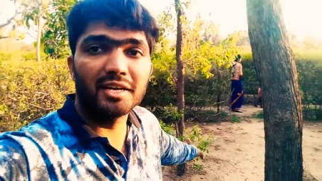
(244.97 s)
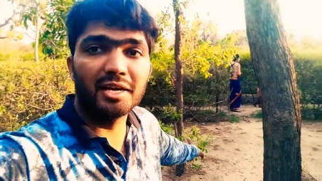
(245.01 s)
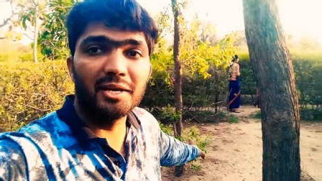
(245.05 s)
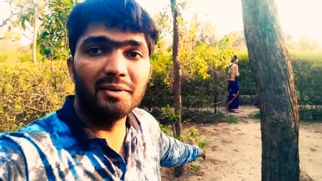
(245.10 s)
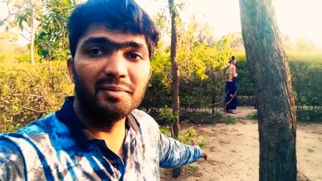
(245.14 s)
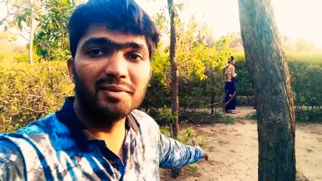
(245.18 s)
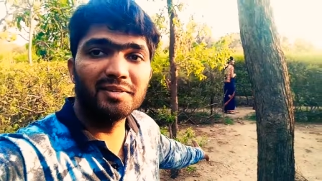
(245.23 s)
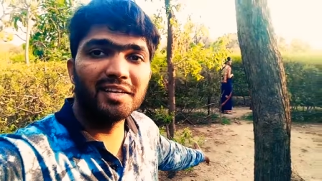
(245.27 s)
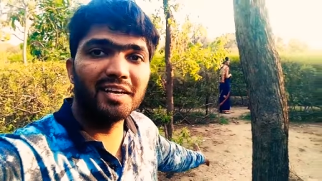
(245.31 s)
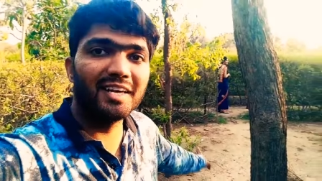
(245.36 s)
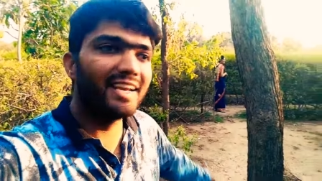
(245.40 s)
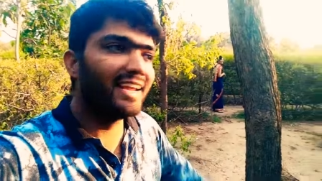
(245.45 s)
साइड
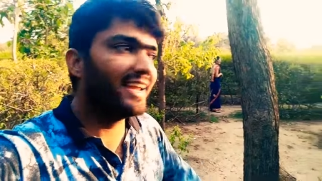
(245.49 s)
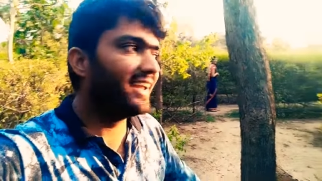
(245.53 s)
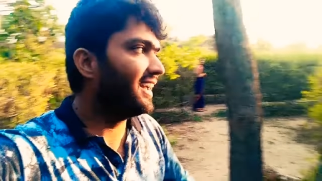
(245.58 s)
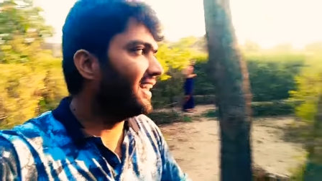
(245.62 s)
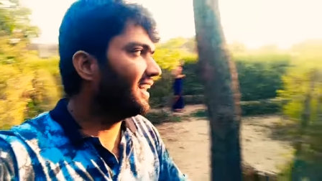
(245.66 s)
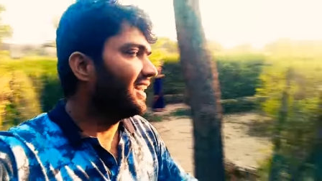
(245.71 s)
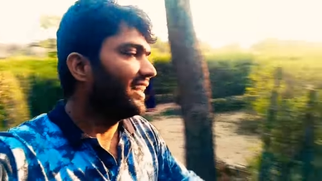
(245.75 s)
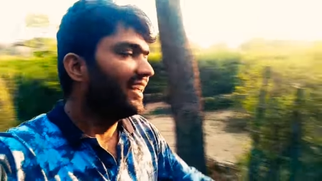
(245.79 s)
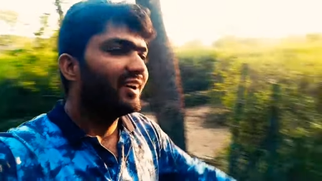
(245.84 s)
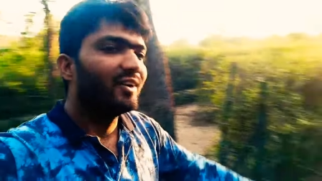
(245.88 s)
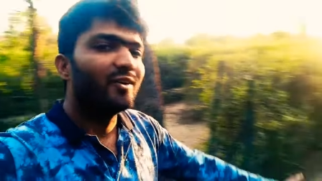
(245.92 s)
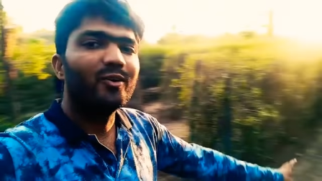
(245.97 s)
में जा रहा
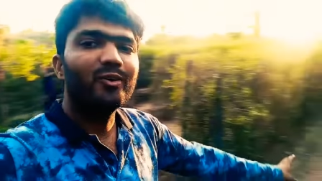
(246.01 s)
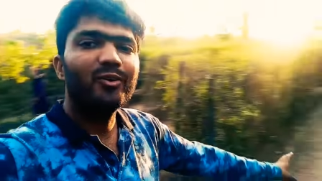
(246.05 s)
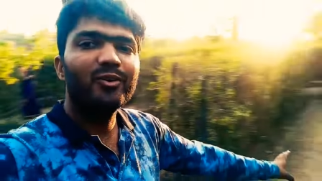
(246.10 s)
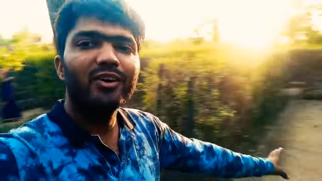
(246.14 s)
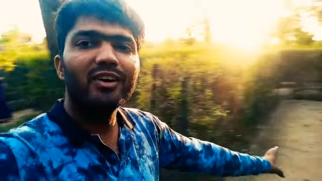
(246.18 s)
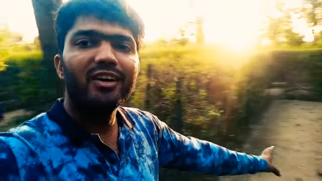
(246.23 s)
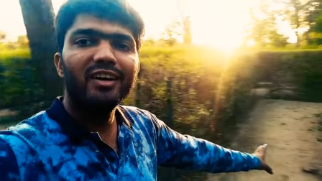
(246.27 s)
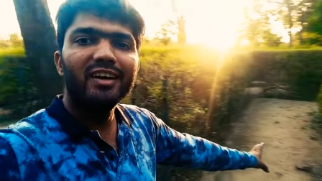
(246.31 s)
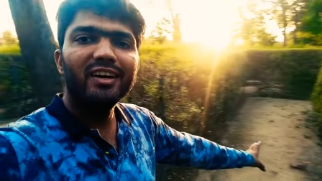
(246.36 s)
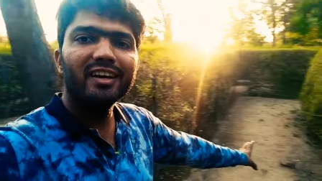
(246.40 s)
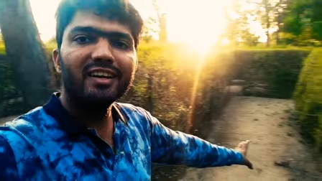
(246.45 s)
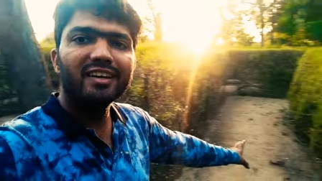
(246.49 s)
है और
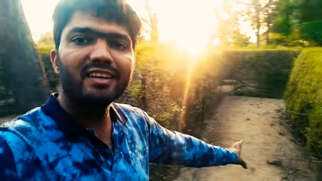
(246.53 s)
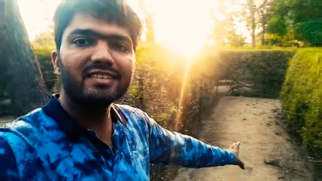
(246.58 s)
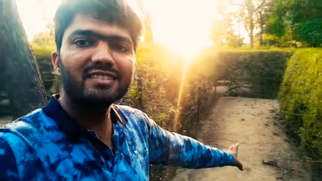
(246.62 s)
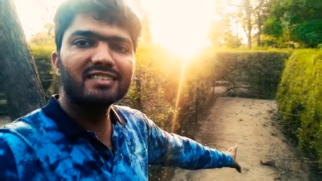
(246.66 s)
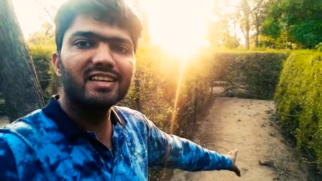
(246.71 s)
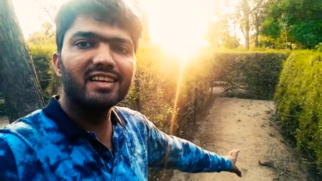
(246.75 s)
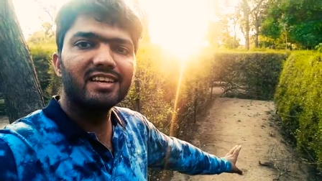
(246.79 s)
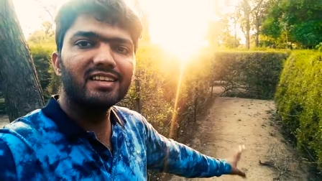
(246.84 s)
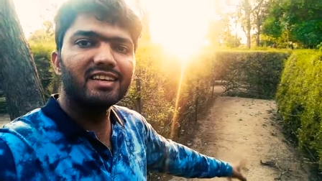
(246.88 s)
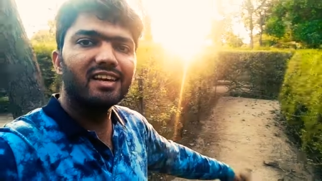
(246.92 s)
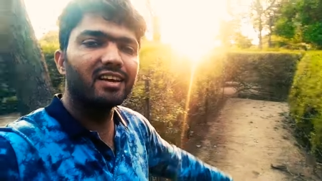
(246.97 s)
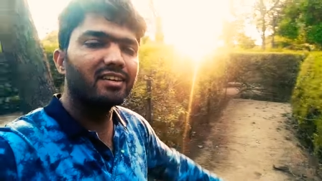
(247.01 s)
एक
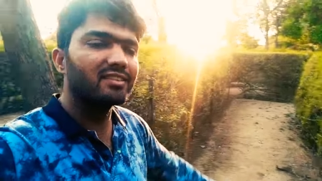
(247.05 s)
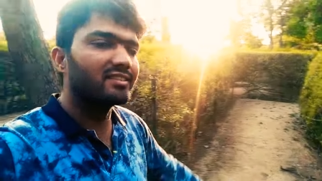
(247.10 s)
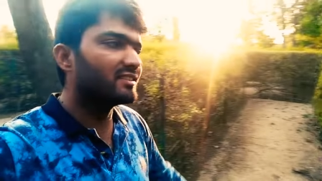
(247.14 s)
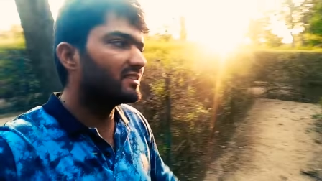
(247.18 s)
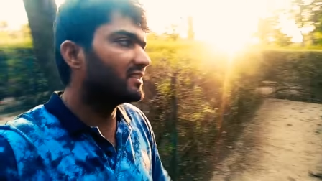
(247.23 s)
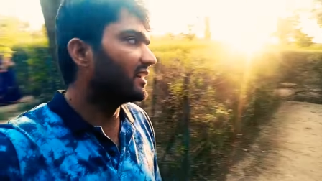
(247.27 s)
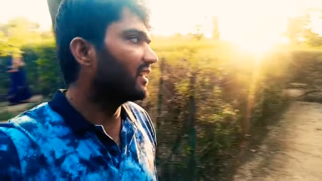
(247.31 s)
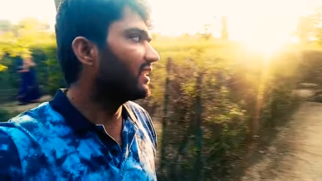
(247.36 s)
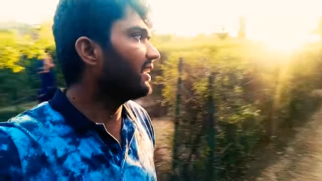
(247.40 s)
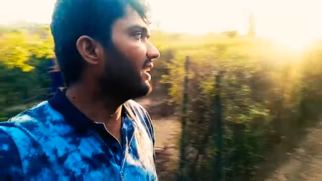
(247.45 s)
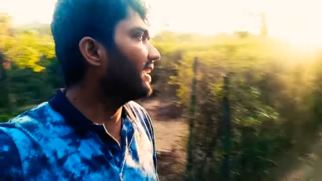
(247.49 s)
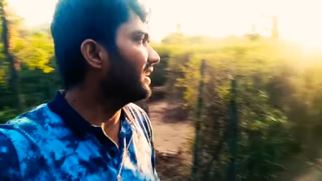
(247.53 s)
रास्ता यहाँ से
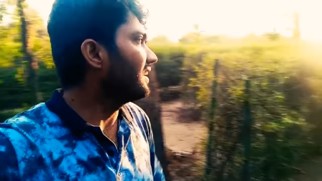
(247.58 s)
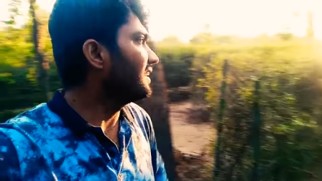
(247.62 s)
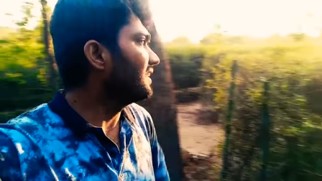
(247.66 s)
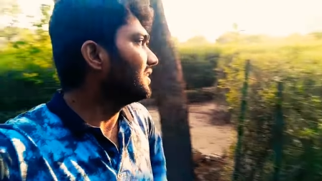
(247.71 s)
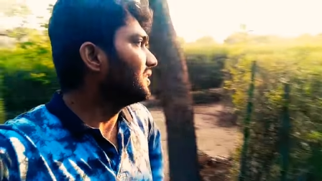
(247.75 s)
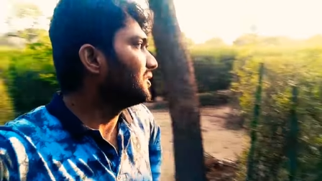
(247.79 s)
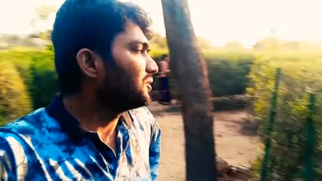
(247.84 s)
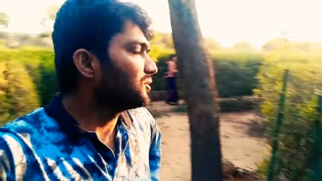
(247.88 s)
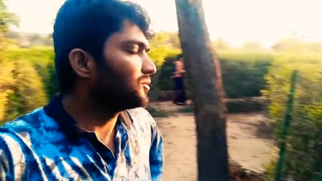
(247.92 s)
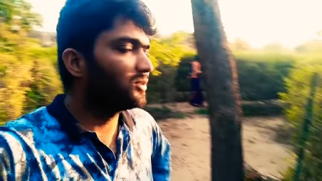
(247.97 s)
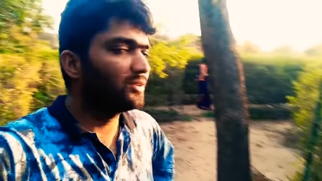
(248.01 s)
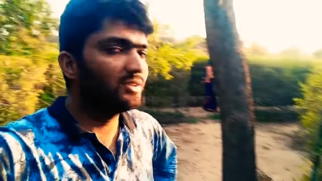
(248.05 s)
जा रहा
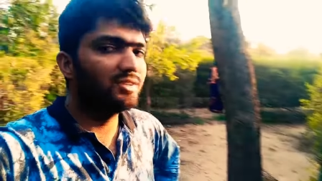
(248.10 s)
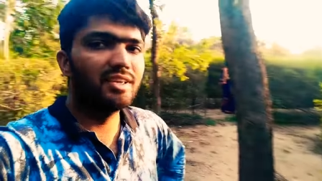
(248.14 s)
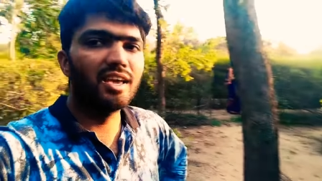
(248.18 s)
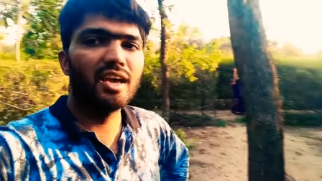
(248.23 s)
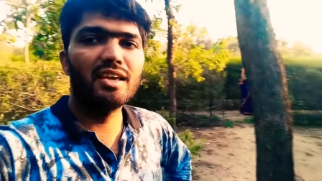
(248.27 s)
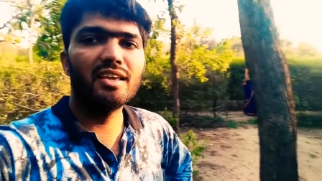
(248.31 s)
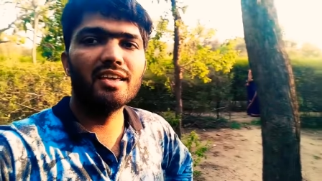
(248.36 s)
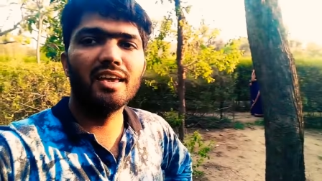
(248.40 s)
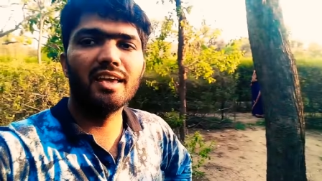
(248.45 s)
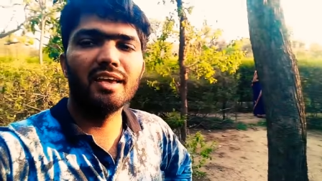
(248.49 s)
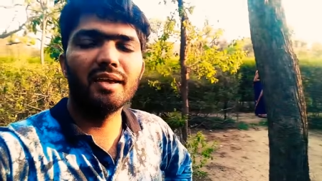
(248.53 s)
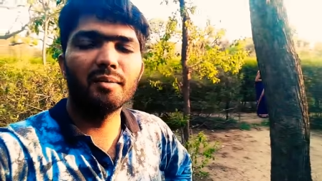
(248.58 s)
है तो
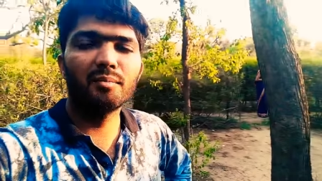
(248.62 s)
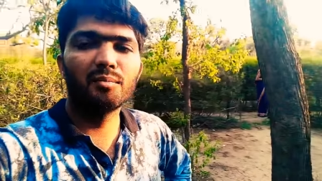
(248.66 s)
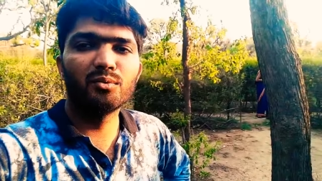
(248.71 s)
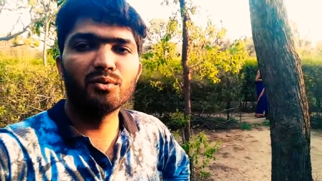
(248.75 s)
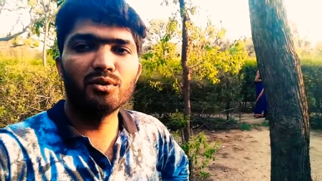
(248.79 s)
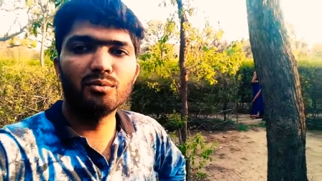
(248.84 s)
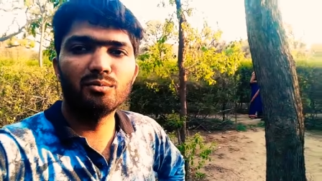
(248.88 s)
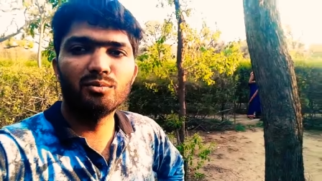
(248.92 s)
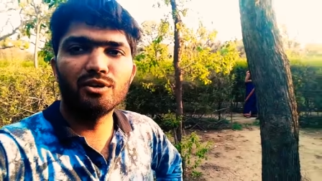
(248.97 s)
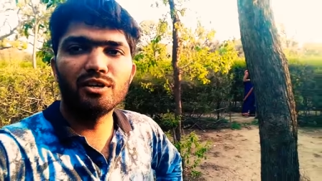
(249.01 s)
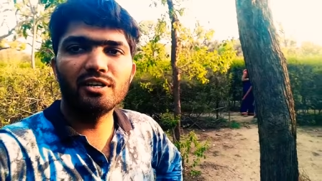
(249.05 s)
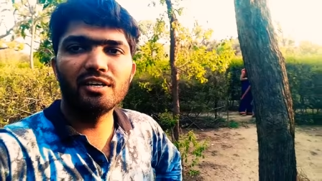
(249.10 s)
यही है
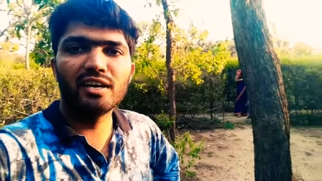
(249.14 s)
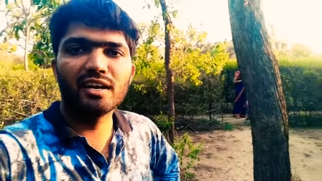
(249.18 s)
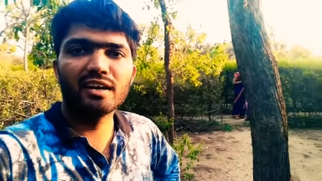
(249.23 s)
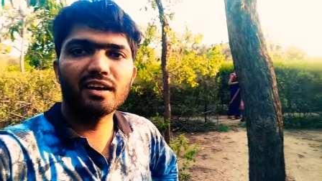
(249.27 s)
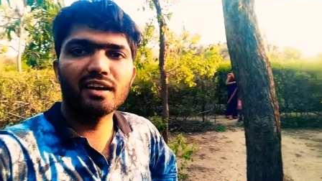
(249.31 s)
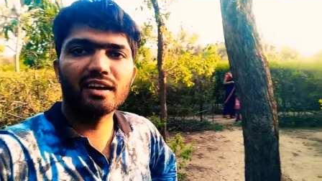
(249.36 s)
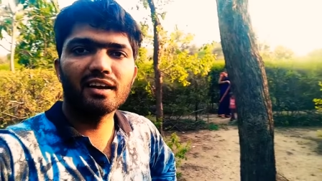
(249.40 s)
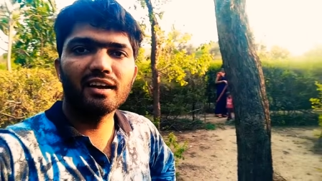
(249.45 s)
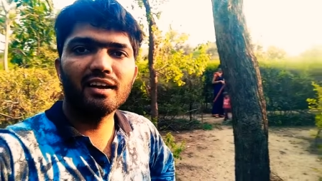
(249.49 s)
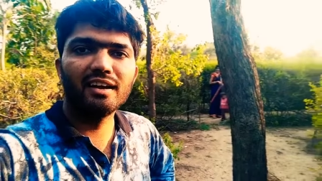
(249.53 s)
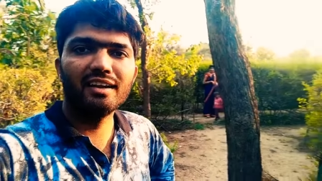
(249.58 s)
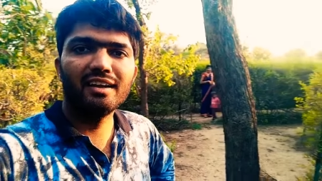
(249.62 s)
भूल भुलैया
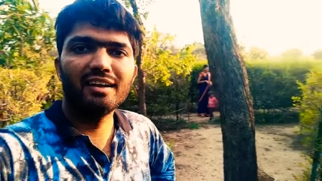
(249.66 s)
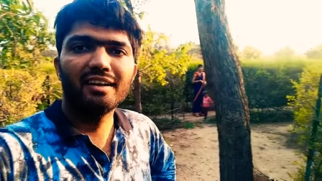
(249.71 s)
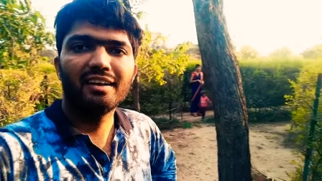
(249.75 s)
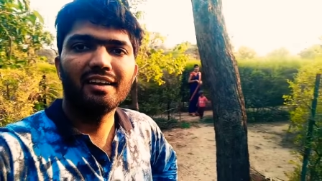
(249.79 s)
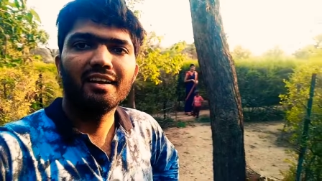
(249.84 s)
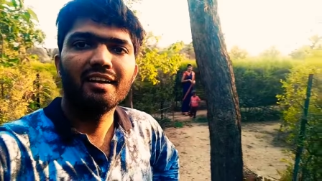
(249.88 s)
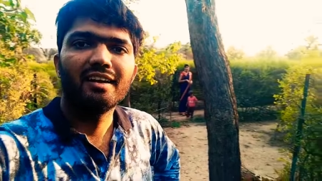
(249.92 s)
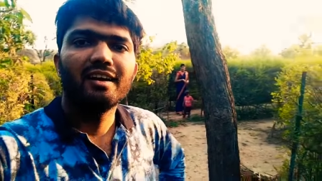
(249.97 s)
का खेल